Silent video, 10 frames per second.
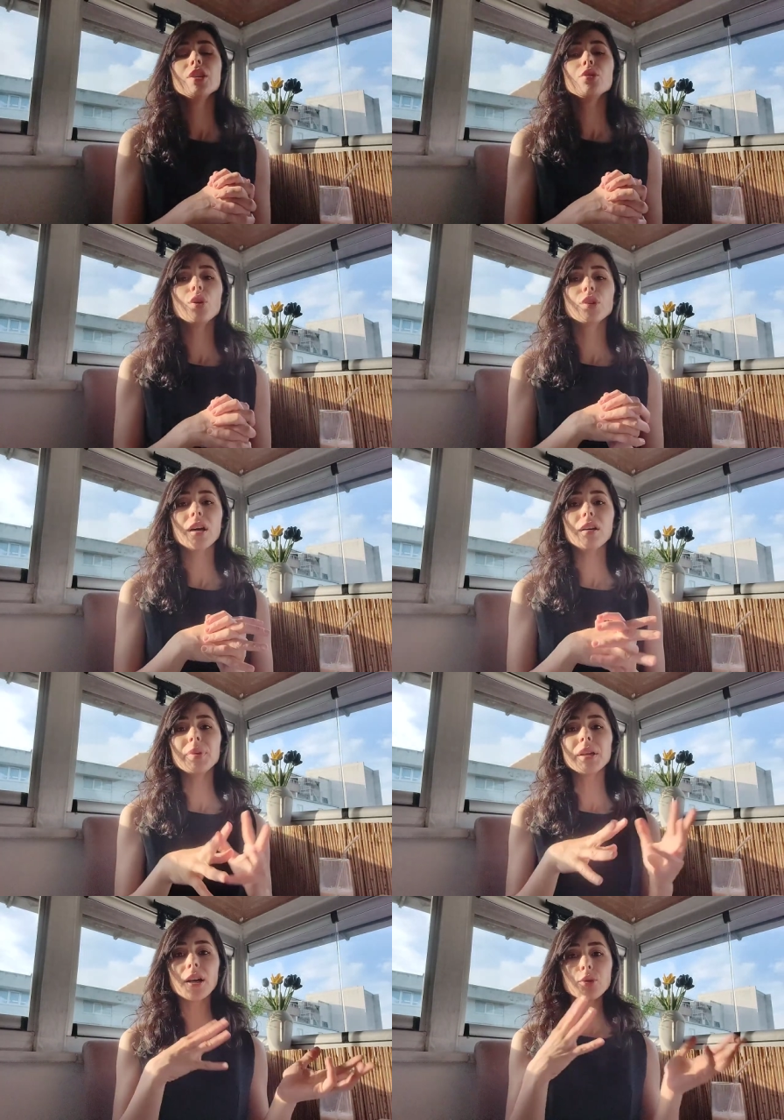Sonra
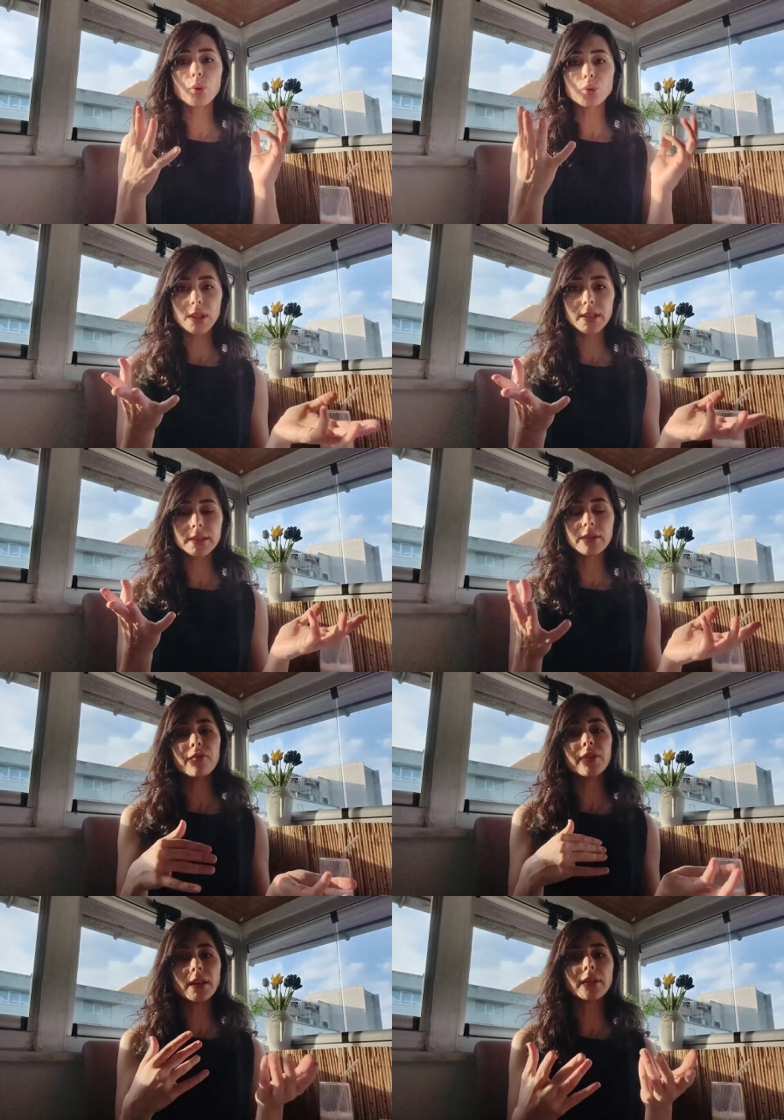birkaç doktora gittim.
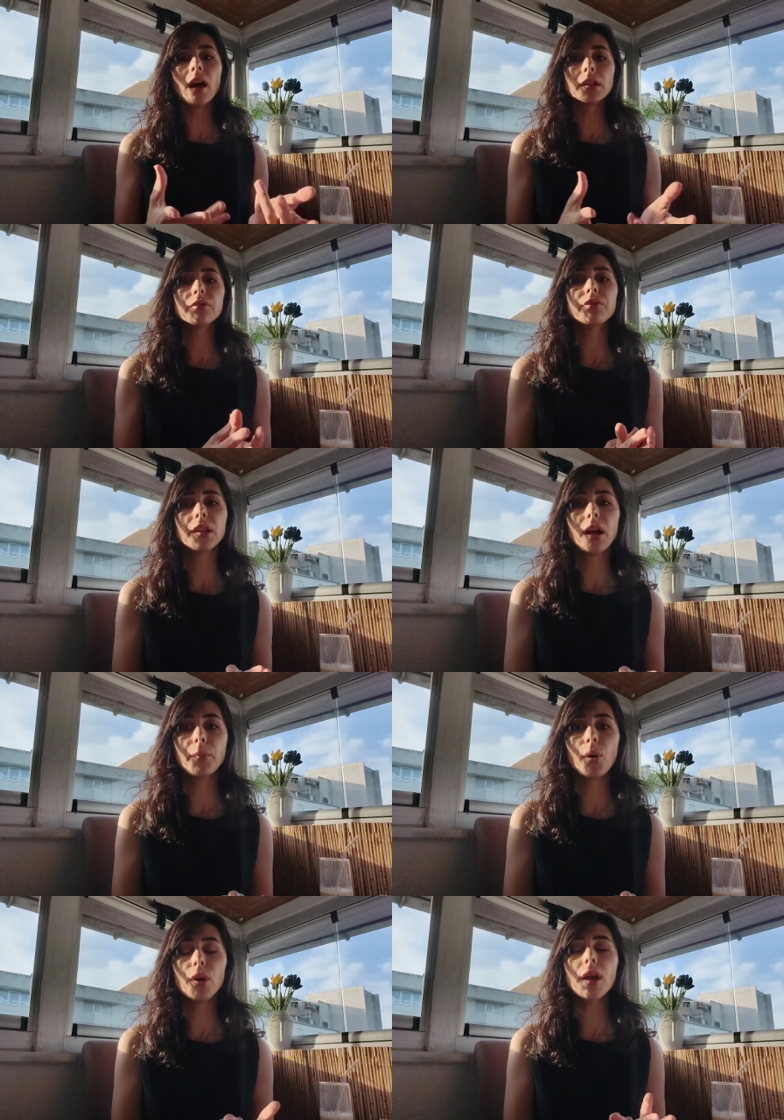Fiyat aldım falan
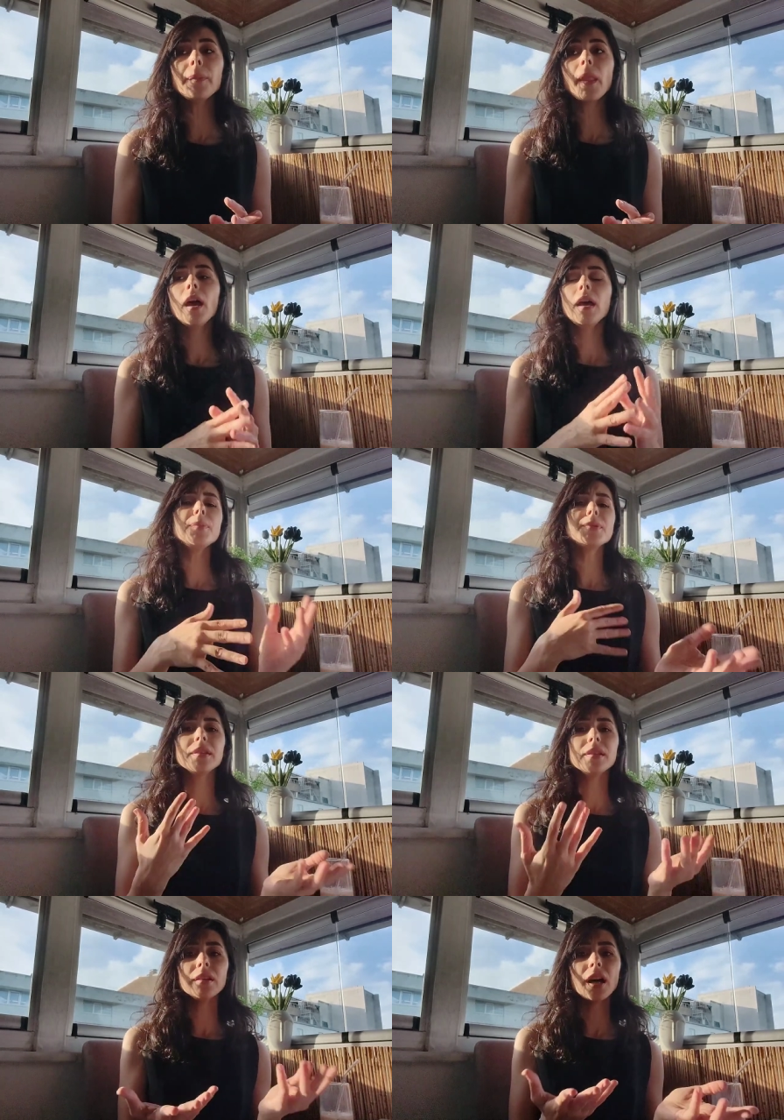böyle.
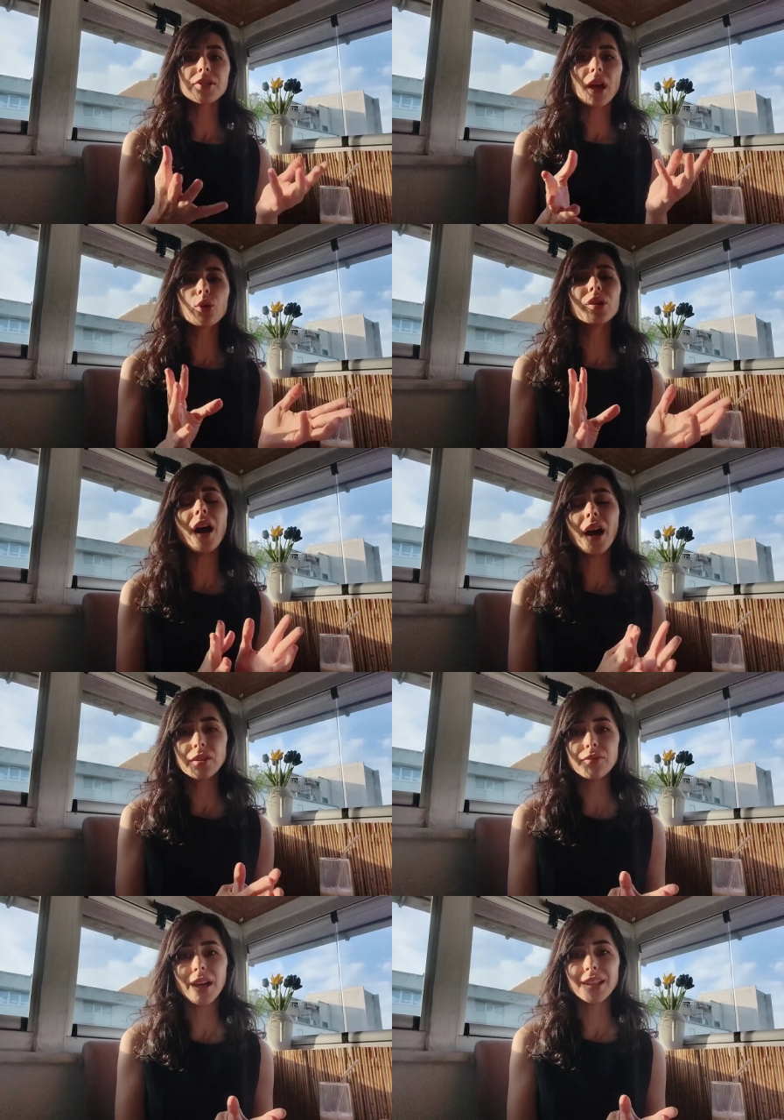Hepsi aşağı yukarı
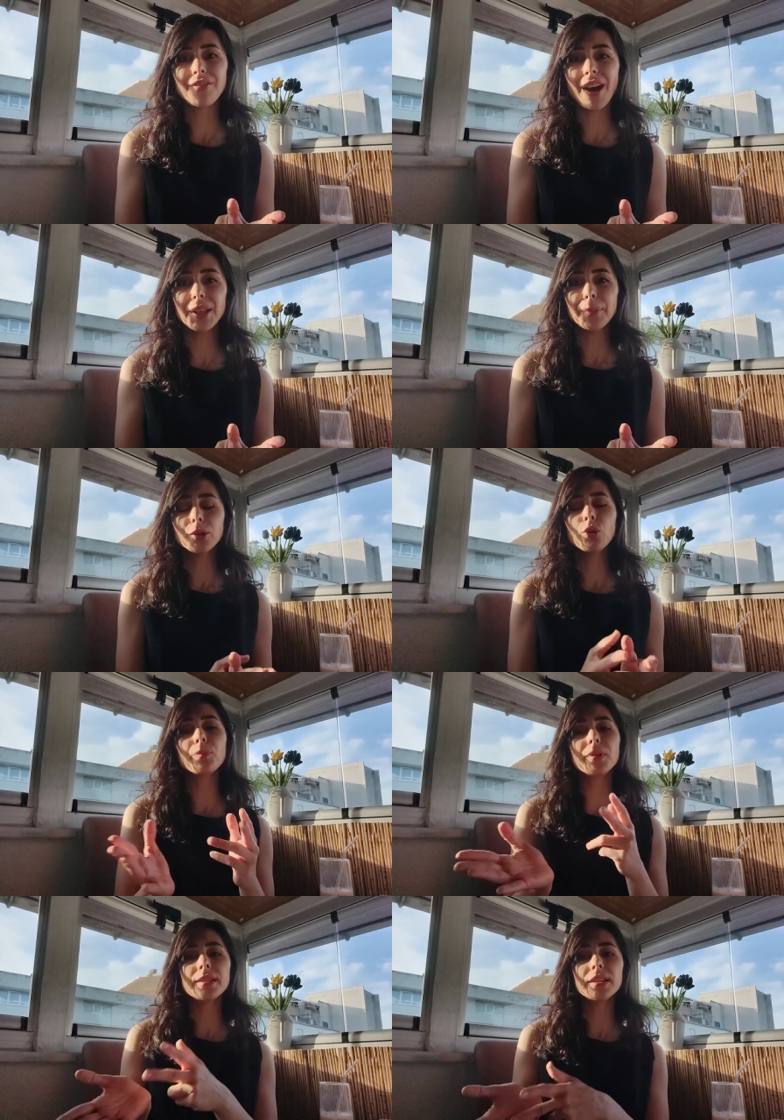aynı fiyat verdi bana. Yok
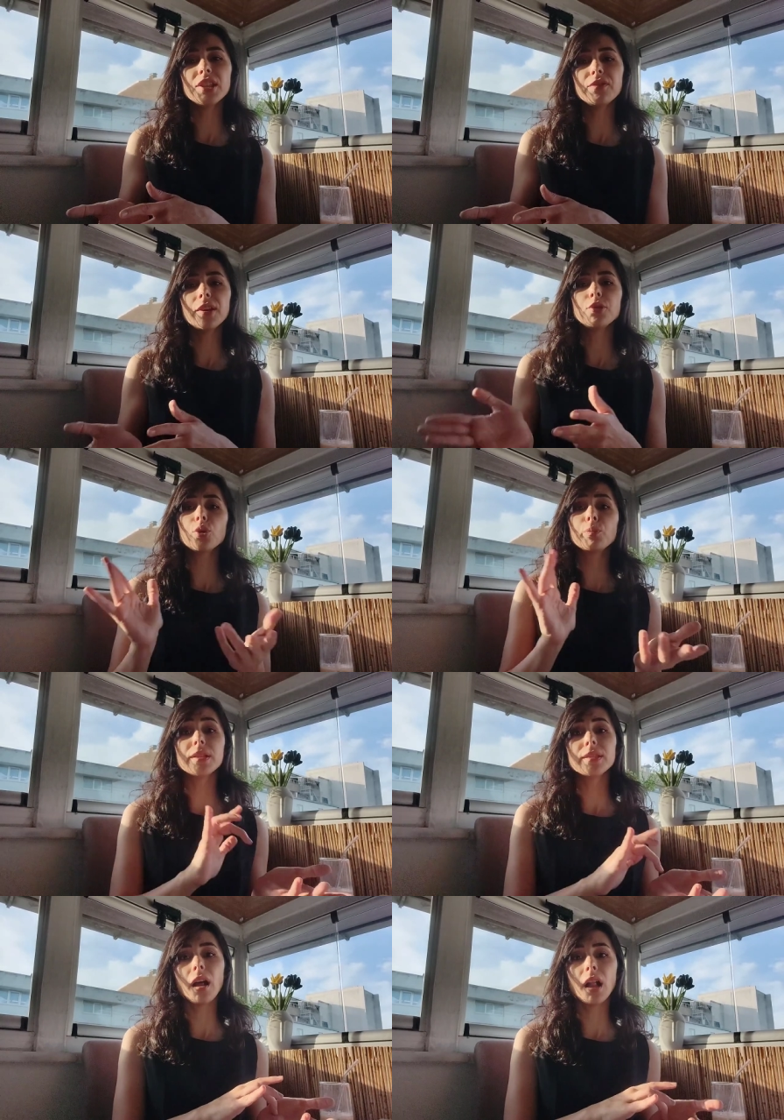birisi İsveç, yok
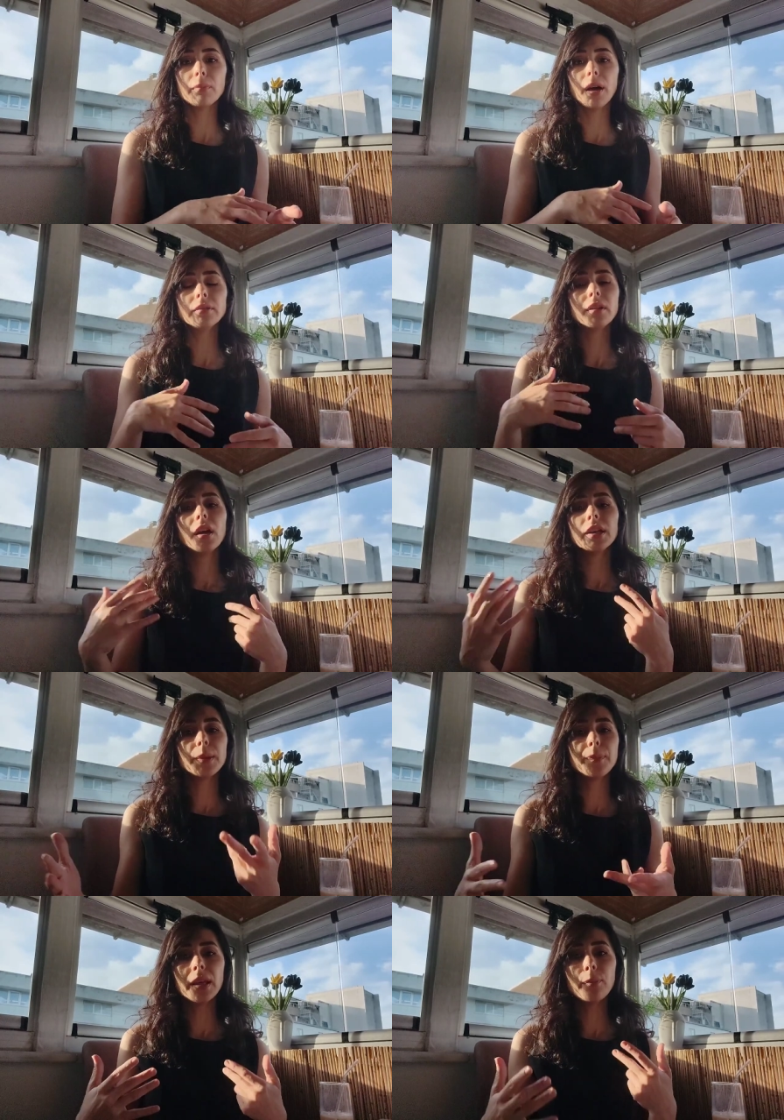birisi Alman
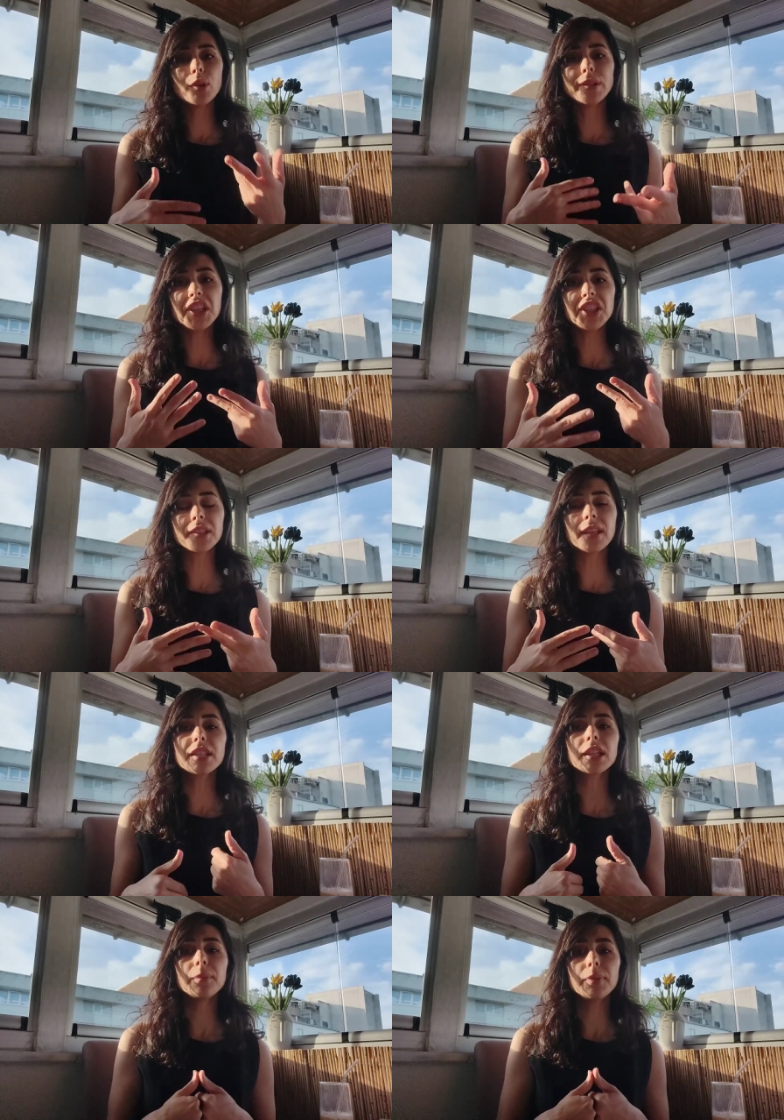gibi böyle değişik
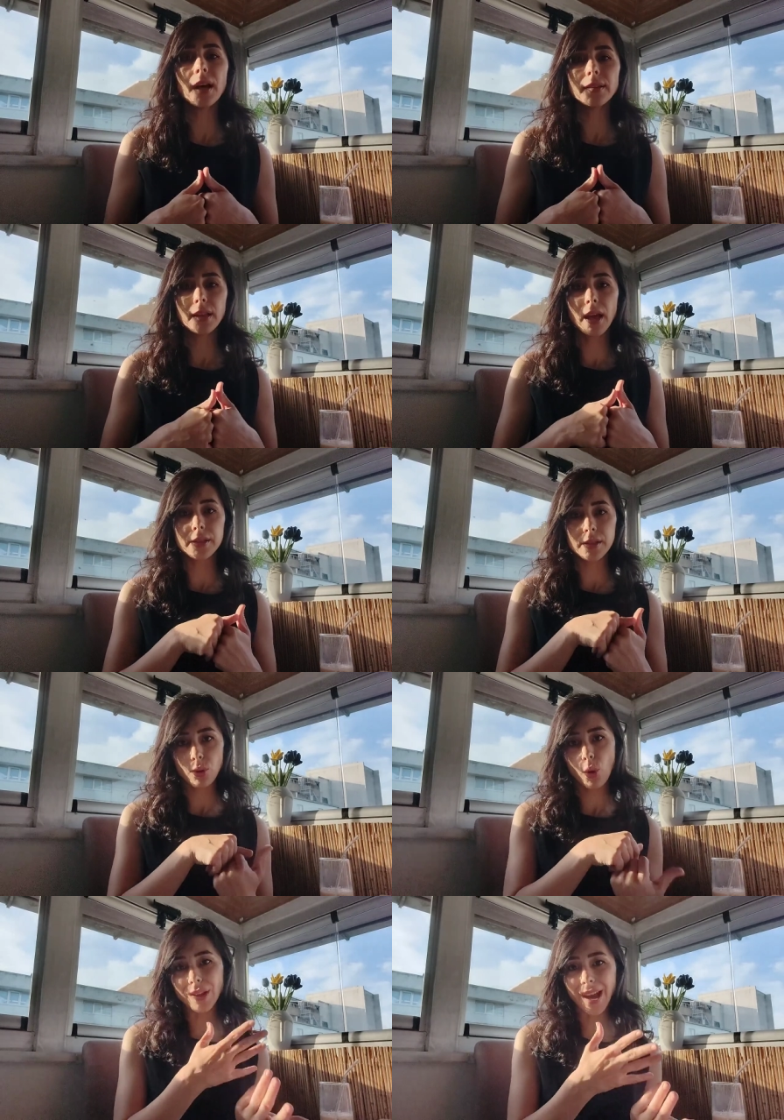değişik implantlar
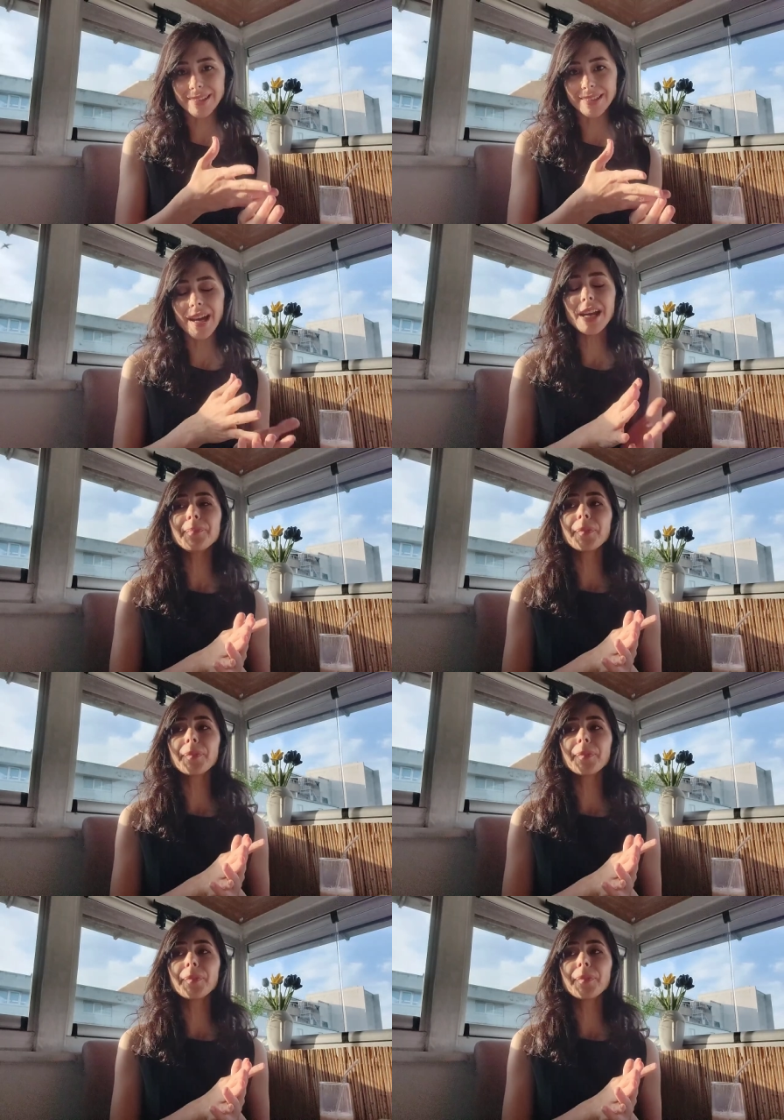önerdiler.